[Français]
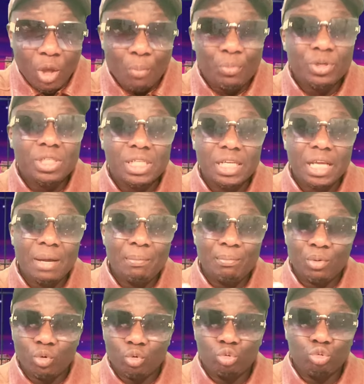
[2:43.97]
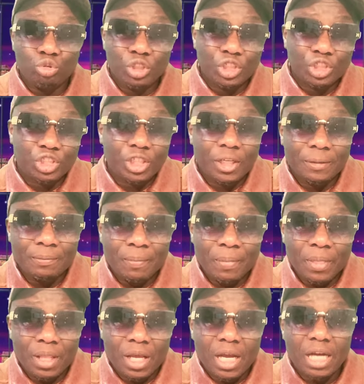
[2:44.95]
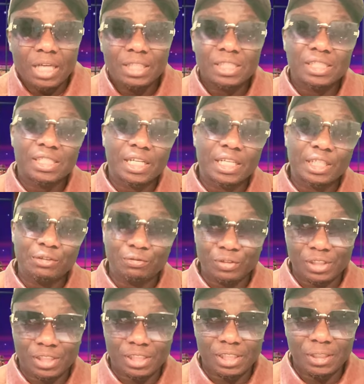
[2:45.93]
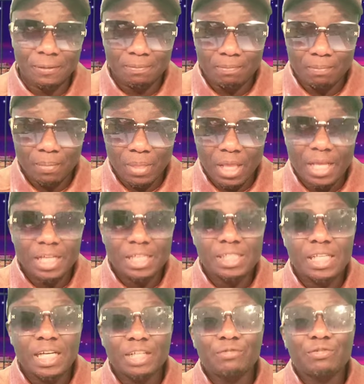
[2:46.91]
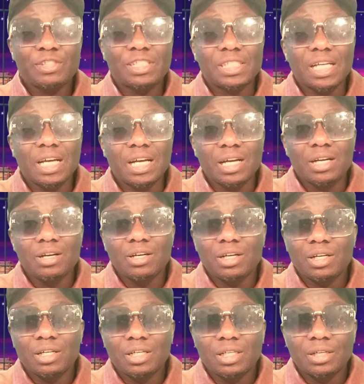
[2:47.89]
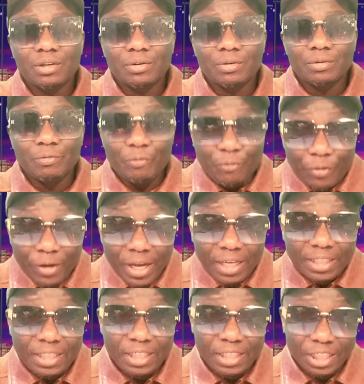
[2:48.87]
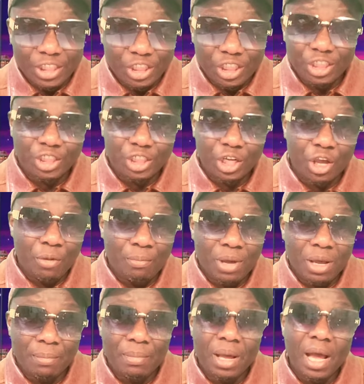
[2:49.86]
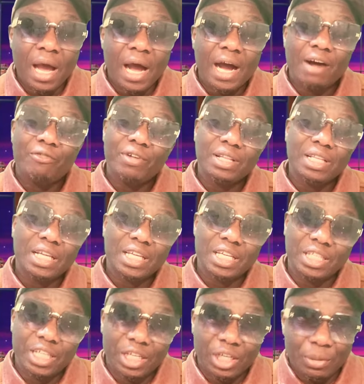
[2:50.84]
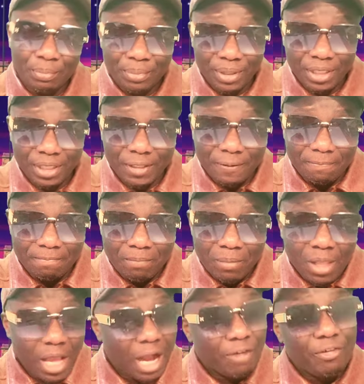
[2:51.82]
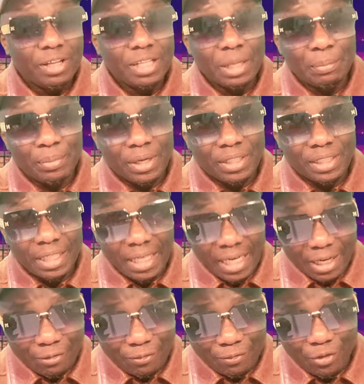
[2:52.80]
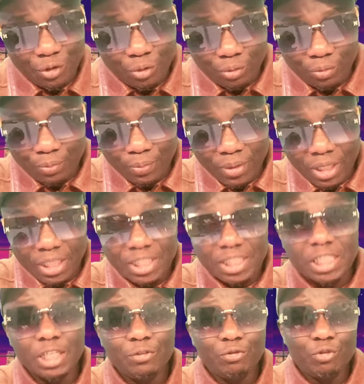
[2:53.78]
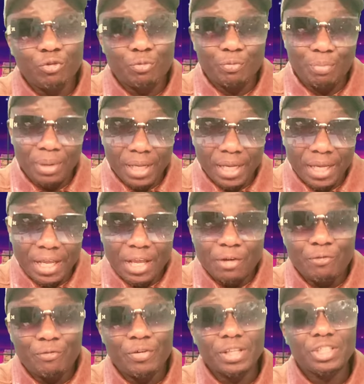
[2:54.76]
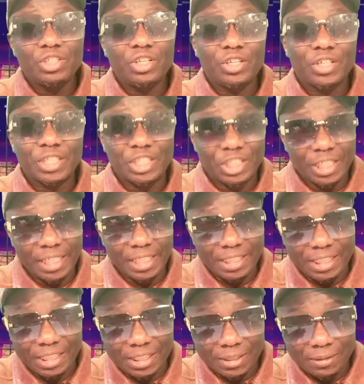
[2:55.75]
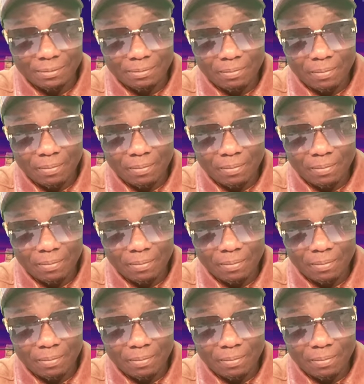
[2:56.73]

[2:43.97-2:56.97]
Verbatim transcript: puisqu'il y a beaucoup de gens, quand ils arrivent ici, ils arrivent sans faire des recherches eux-mêmes avant de quitter le pays avant de prendre l'avion, s'il vous plaît, faites des recherches.